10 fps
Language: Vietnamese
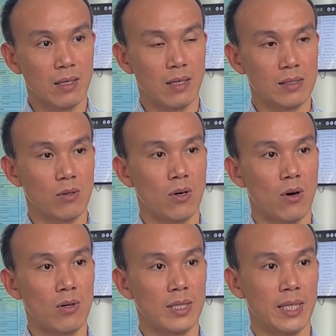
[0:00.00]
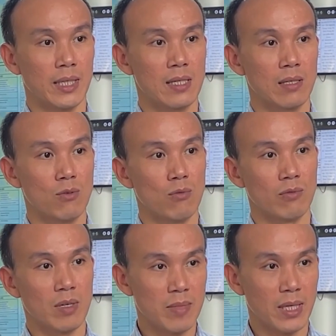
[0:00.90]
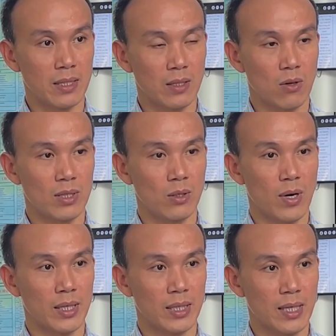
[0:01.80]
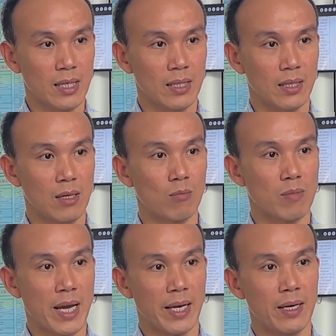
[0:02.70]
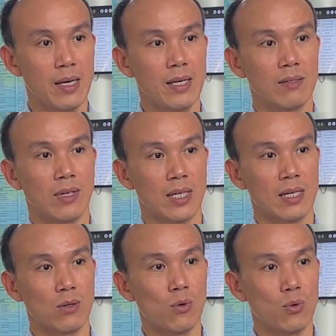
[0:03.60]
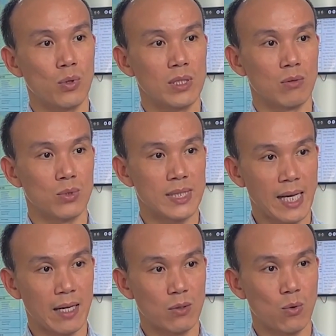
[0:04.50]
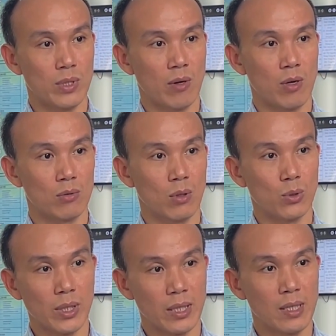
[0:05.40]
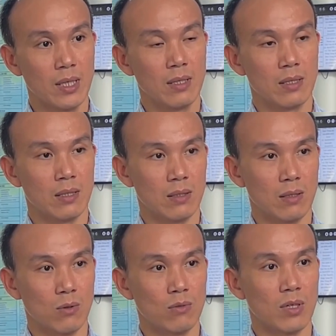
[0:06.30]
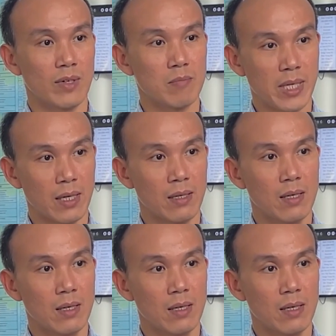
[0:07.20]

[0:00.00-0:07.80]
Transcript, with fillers: À, sau đó là đến các cái vùng ven biển thì có liên quan đến các cái lồng bè và các cái khu nuôi trồng thủy sản, khu neo đậu tàu thuyền ở khu vực ven biển.